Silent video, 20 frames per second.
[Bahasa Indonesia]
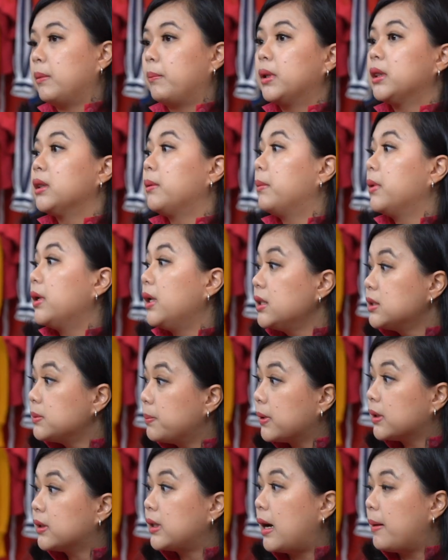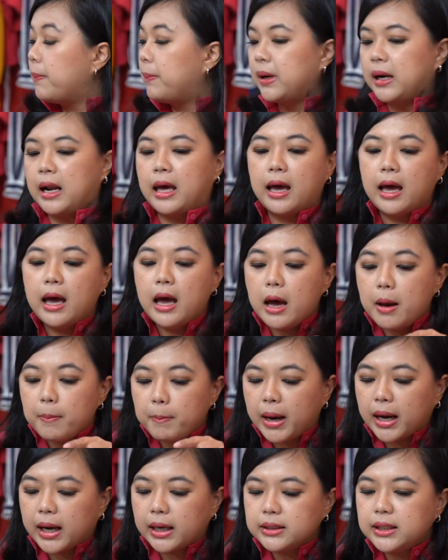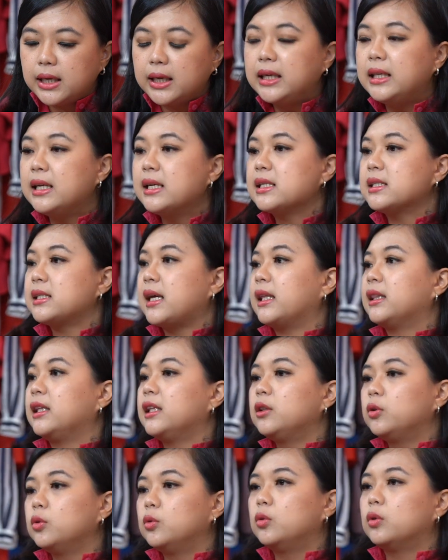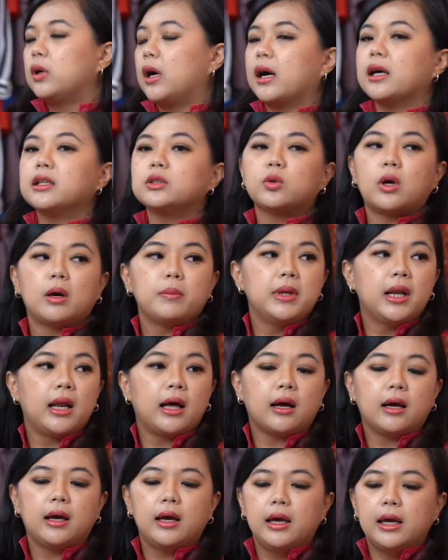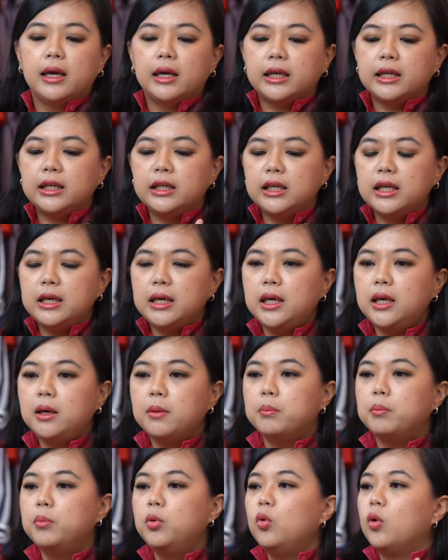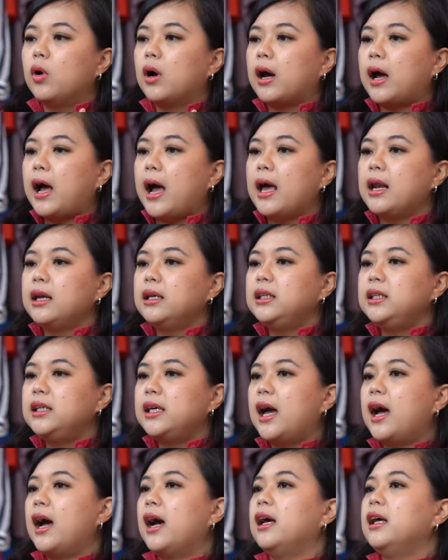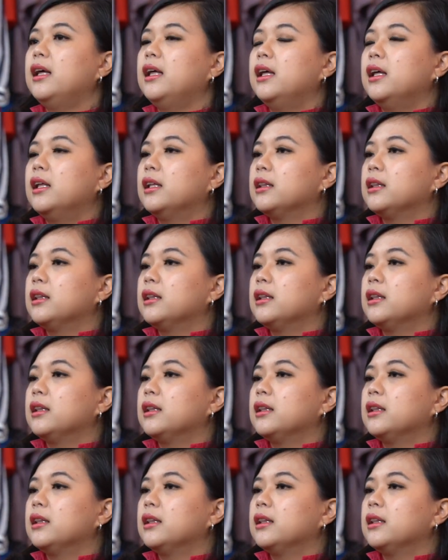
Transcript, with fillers: teman-temannya seperti apa. Nah, makanya insight itu kakak suka bilang, ini bukan yang